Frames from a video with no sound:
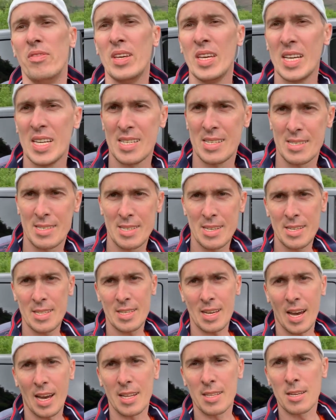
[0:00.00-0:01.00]
Wir
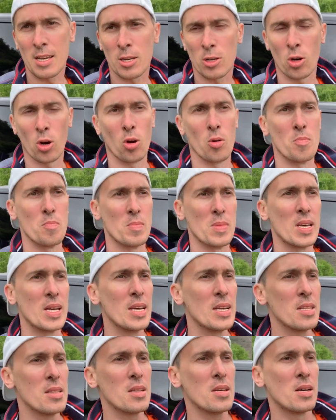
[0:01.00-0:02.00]
sind angekommen
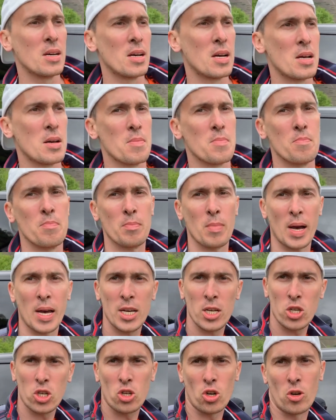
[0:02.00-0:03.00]
in
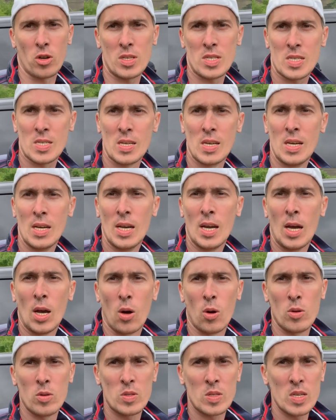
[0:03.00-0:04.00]
Malschoss
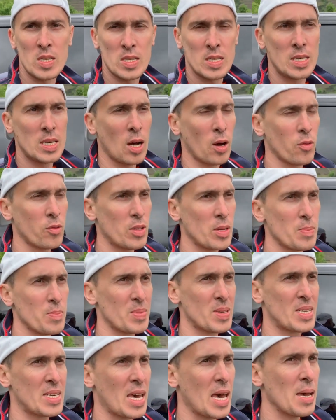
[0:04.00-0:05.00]
und sind hier auf dem
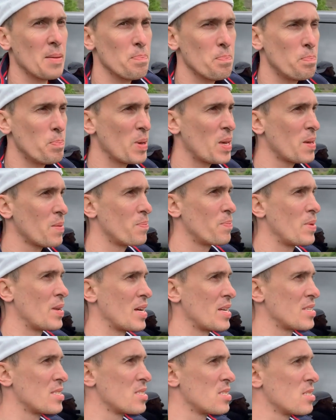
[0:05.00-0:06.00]

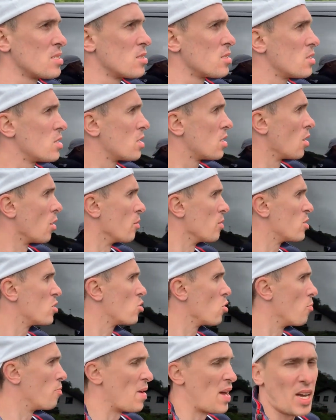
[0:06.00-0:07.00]
Campingplatz, glaube
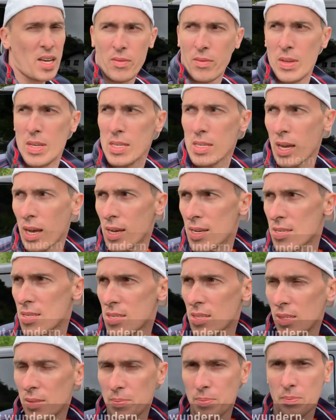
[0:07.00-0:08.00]
zur Bergwiese
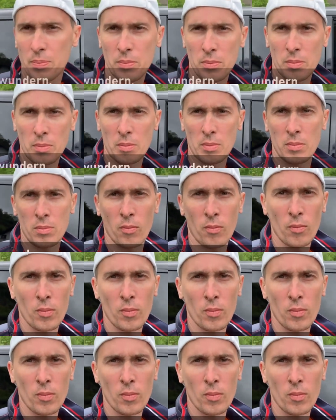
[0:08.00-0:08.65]
heißt er. Jo.